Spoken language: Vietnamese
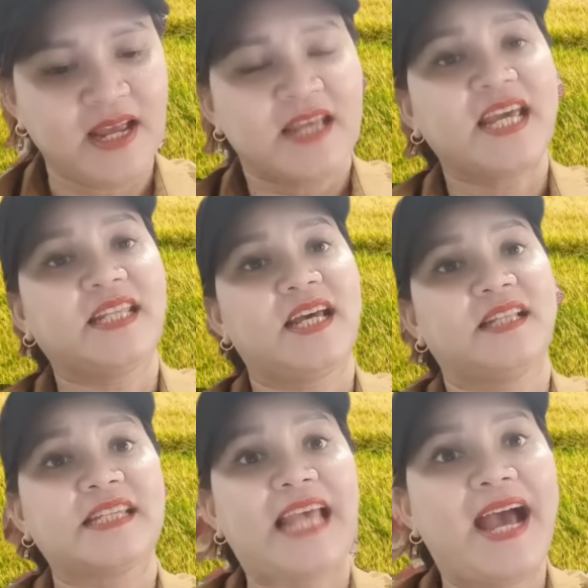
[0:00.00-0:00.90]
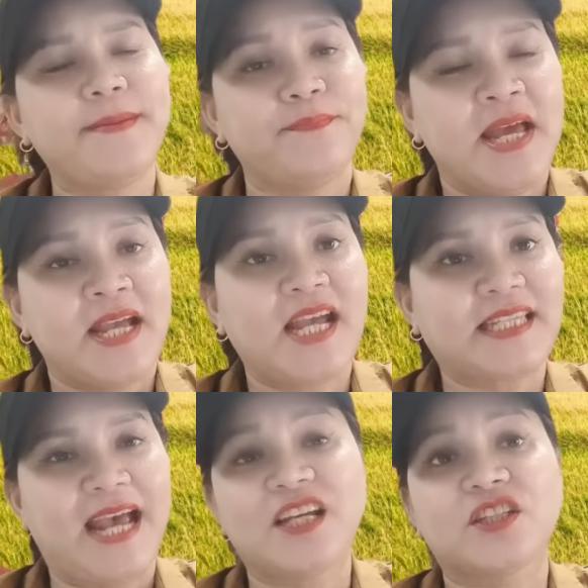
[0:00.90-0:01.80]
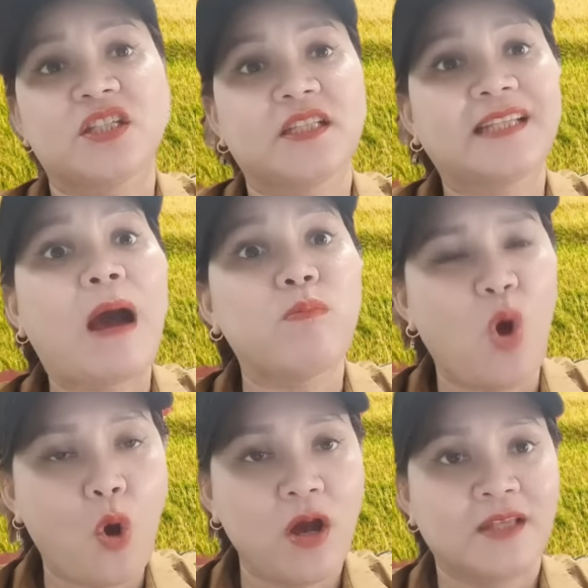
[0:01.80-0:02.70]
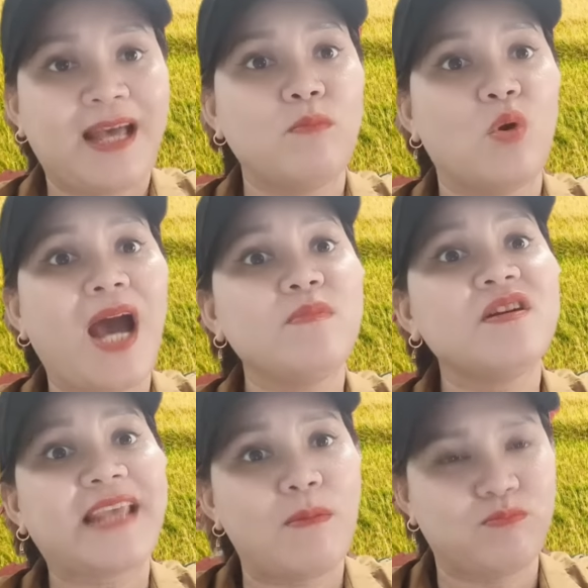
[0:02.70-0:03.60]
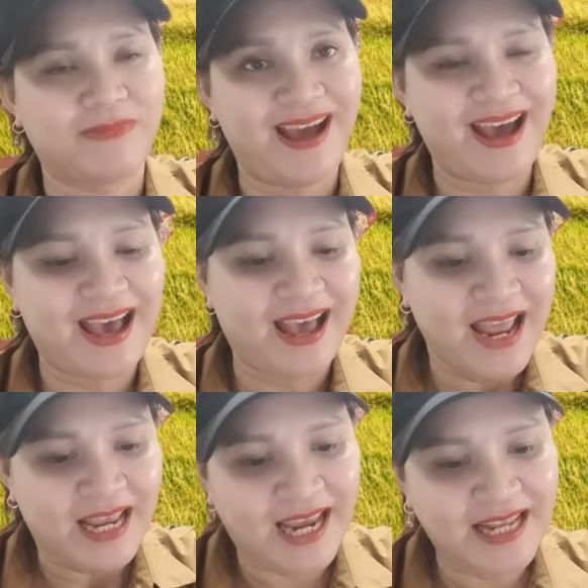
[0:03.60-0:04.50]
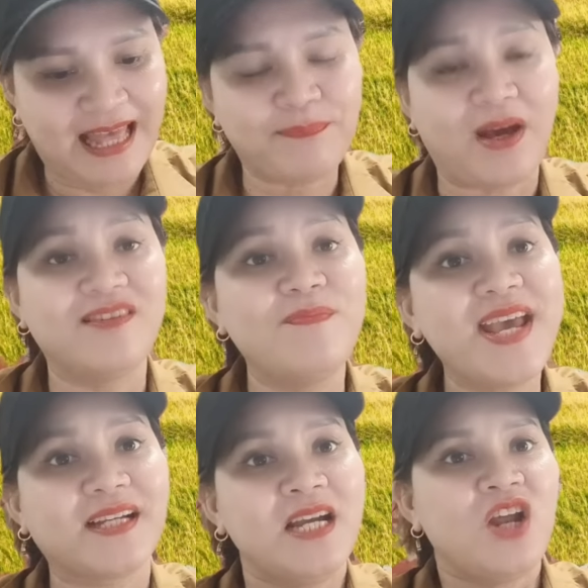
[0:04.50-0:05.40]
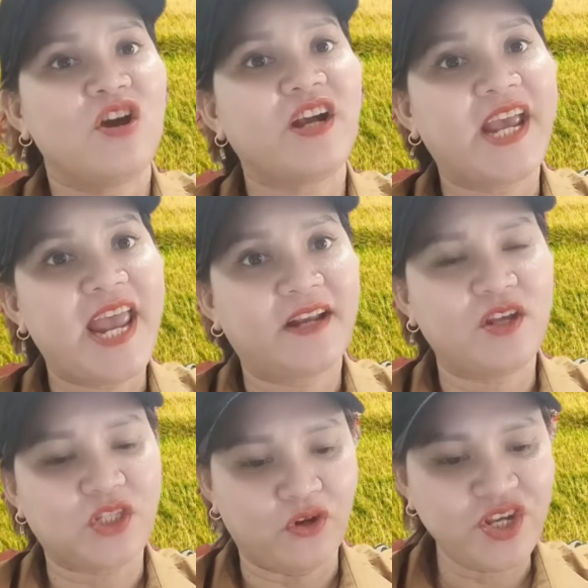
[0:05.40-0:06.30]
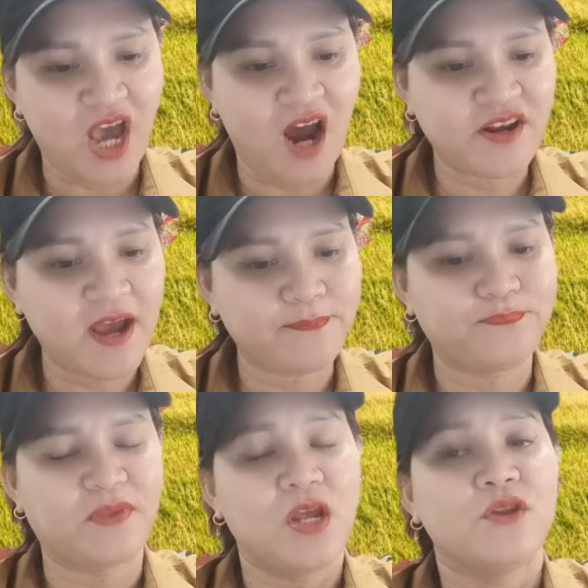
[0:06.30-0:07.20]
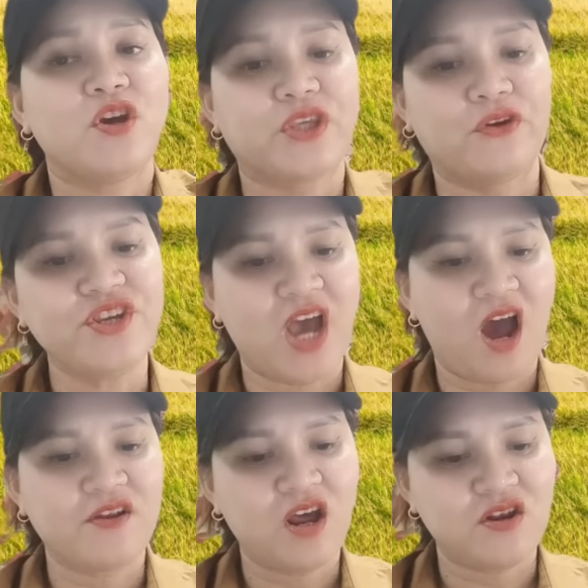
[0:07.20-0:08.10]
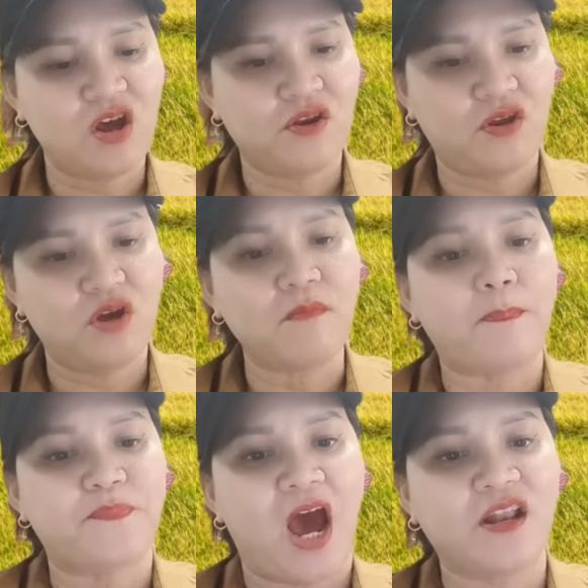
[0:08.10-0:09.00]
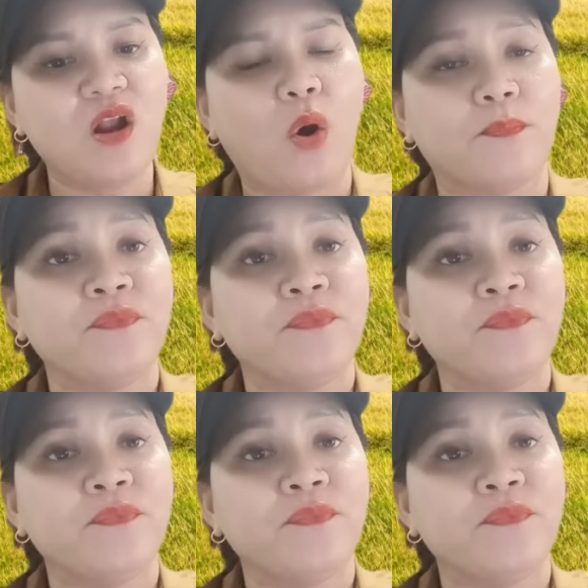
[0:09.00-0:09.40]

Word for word: cái ta ta sẵn cái sẵn là ờ, ta thông luôn thông luôn cái ống nước trong ra cái thằng thám tử nó biết nó ghen nó chửi vợ nó ừ. nó chửi vợ nó nó, nó, nó bụp vợ nó luôn